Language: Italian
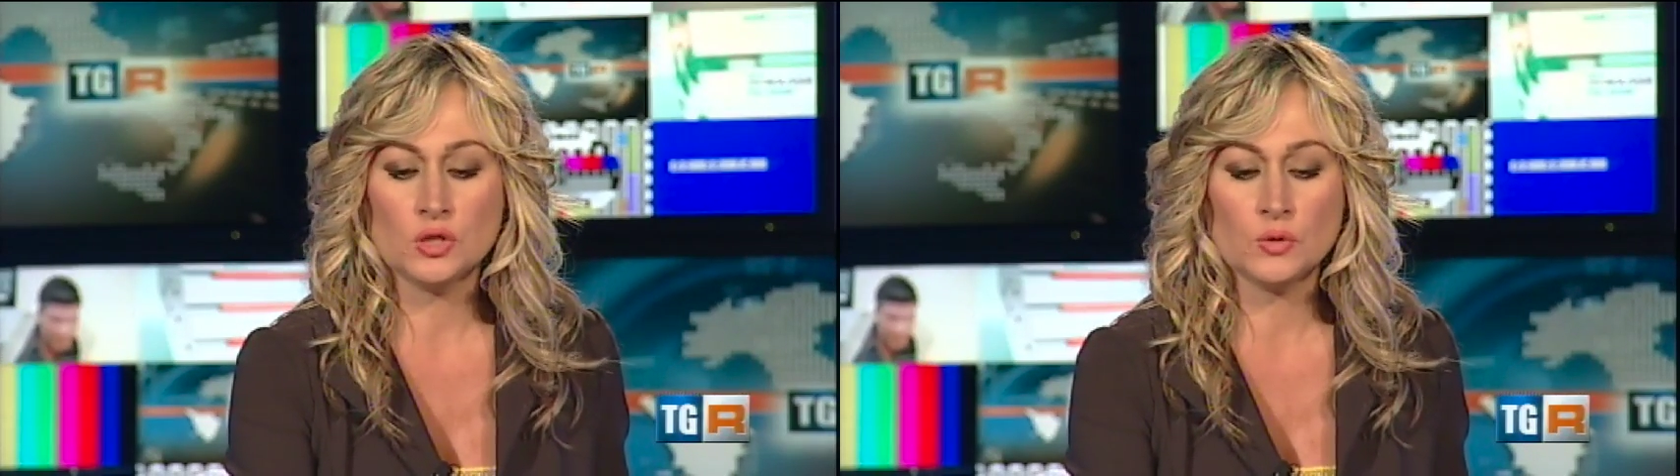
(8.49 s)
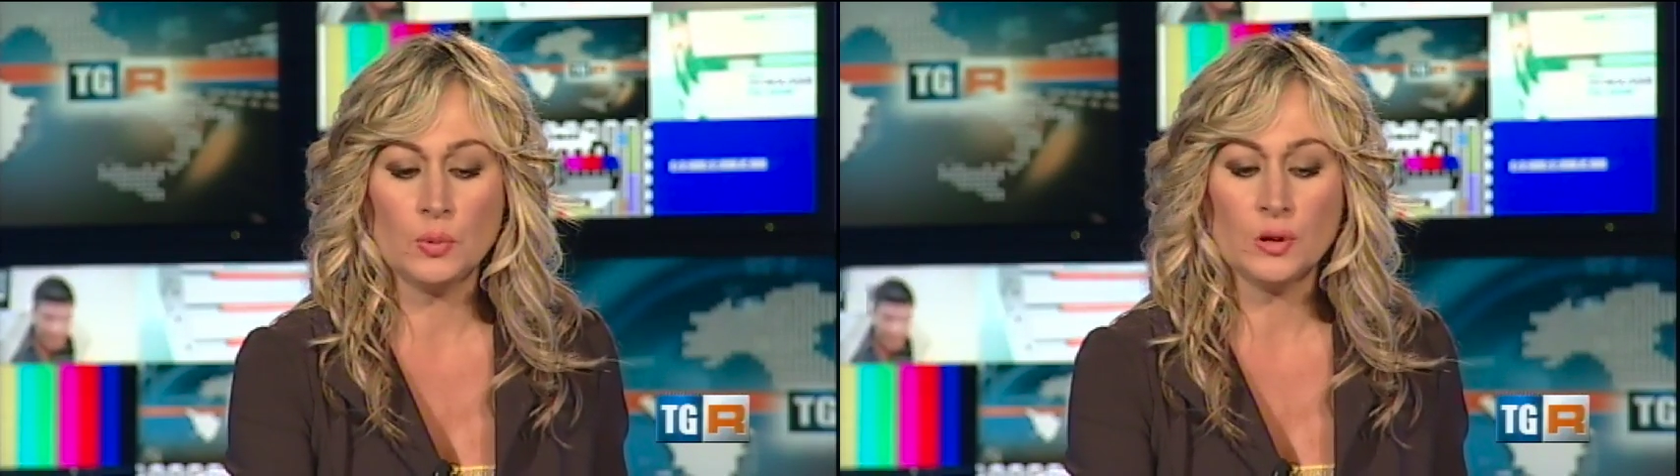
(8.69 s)

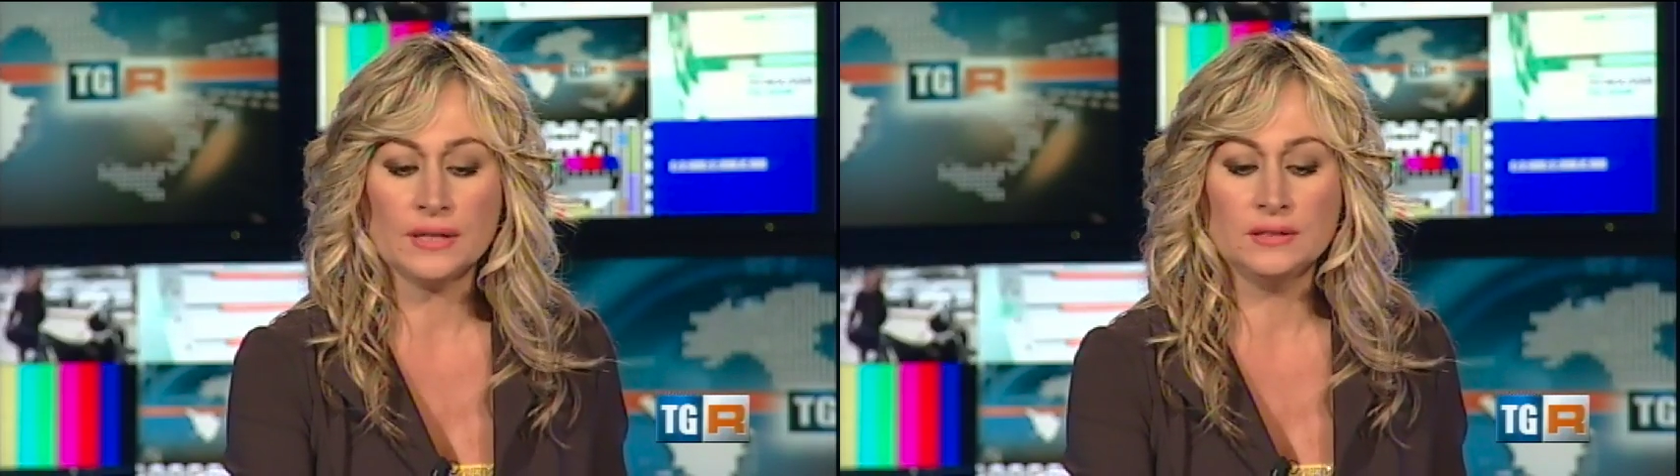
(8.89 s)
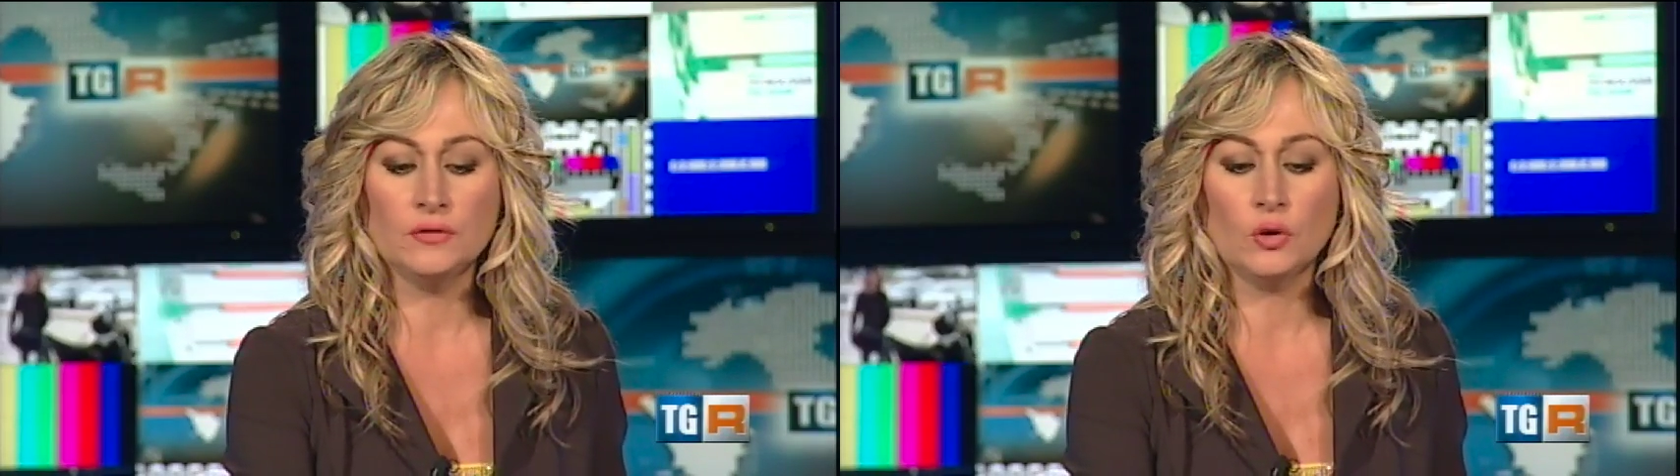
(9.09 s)

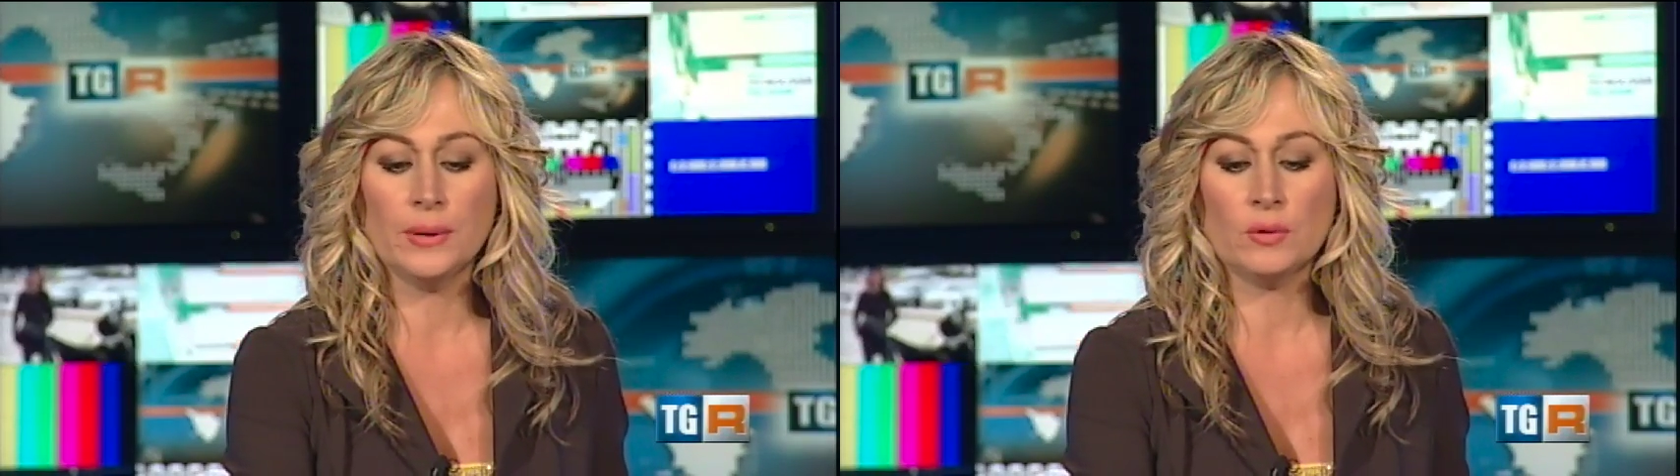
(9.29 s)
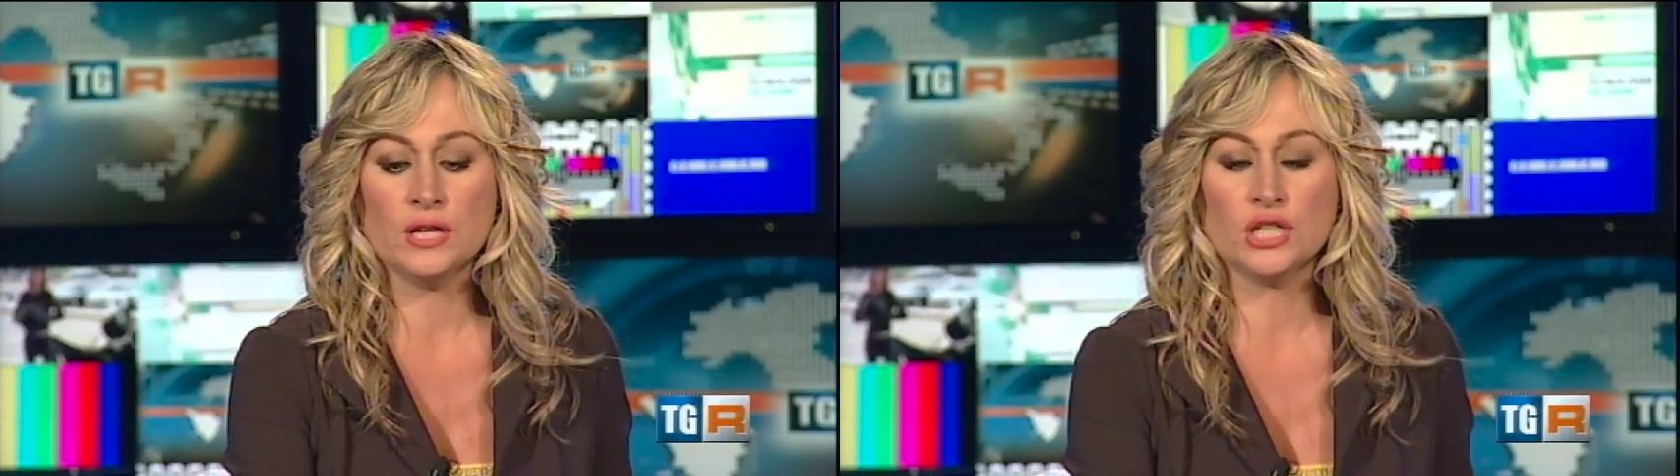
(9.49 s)
esplorativo
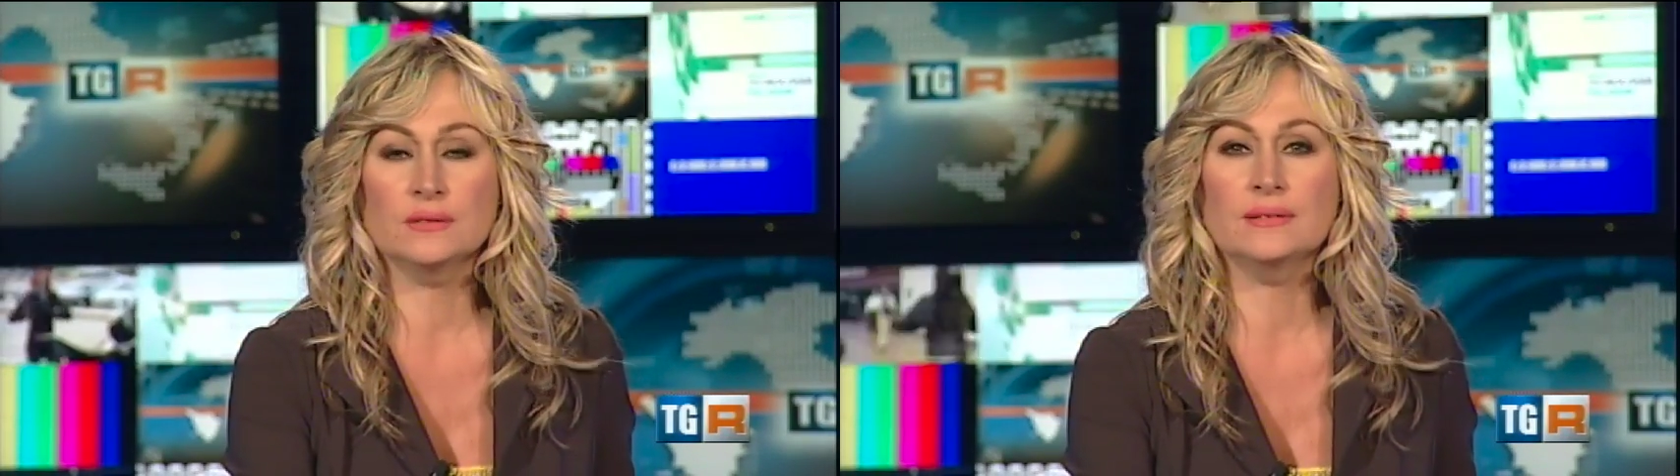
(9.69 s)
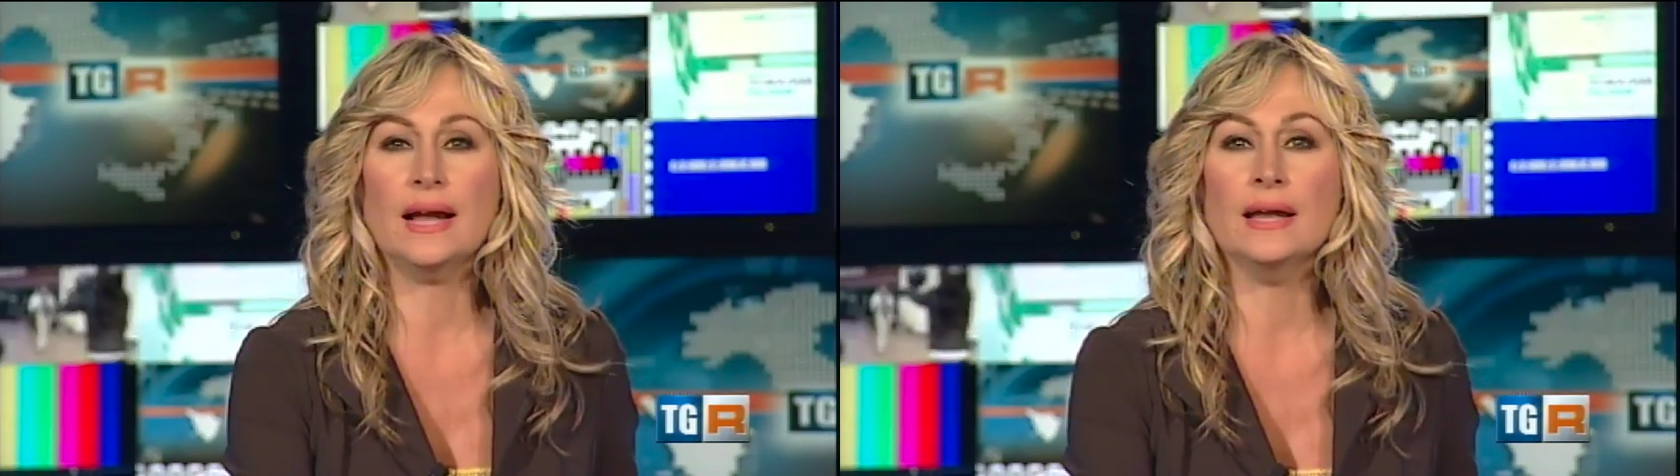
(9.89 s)
per una
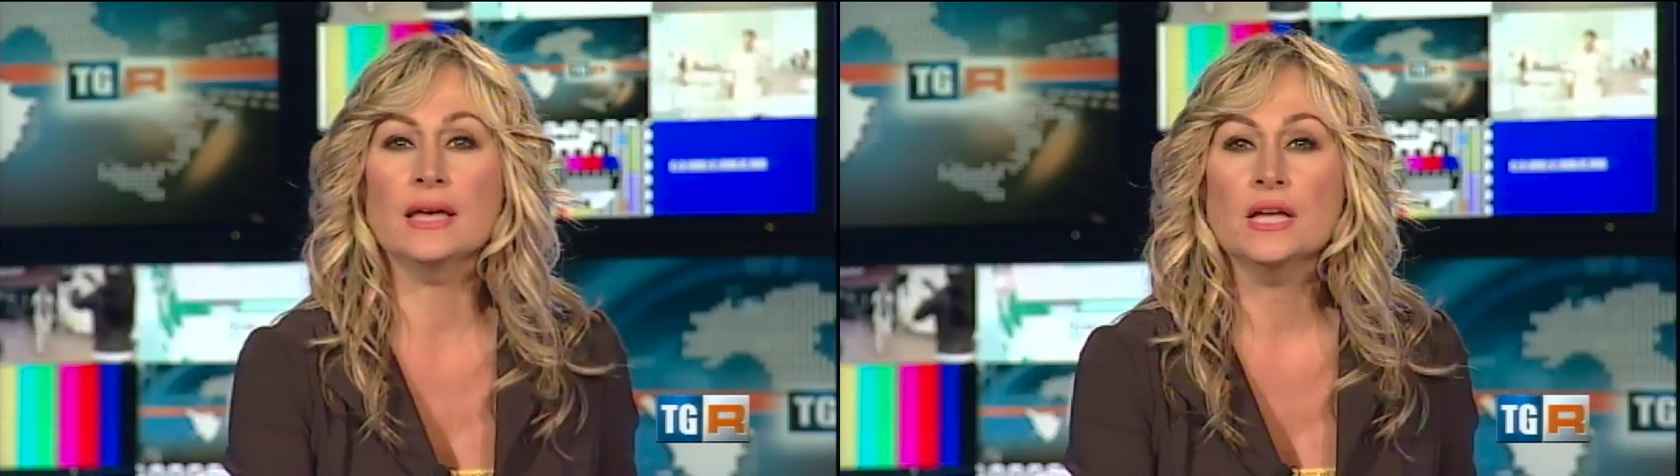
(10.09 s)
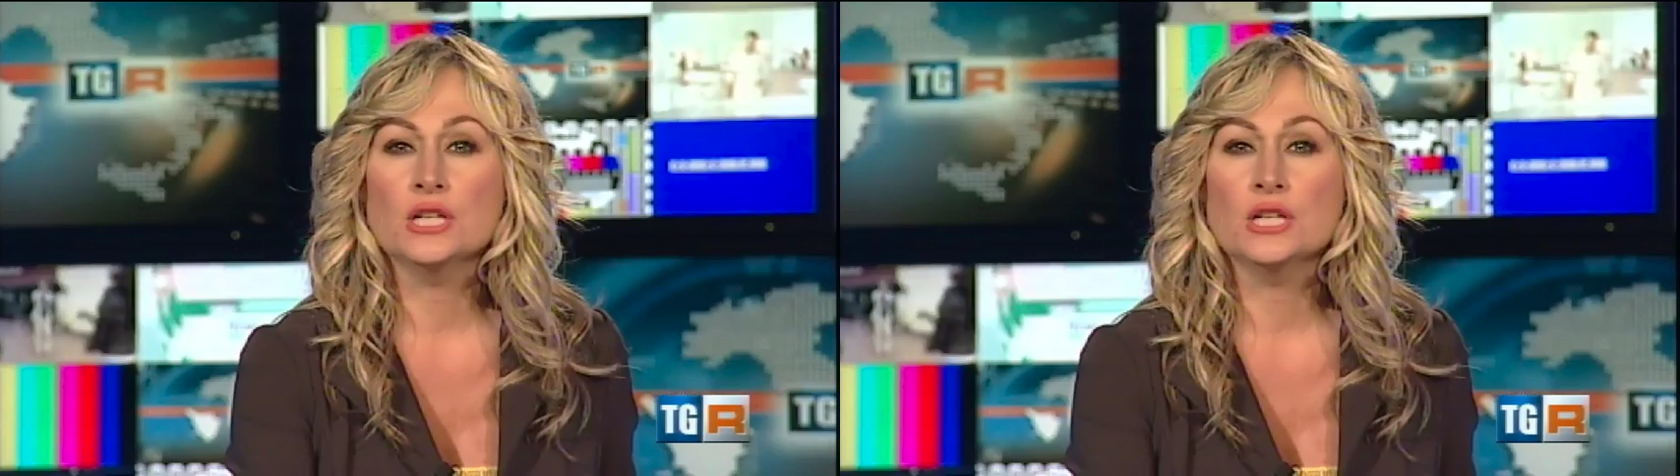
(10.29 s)
centrale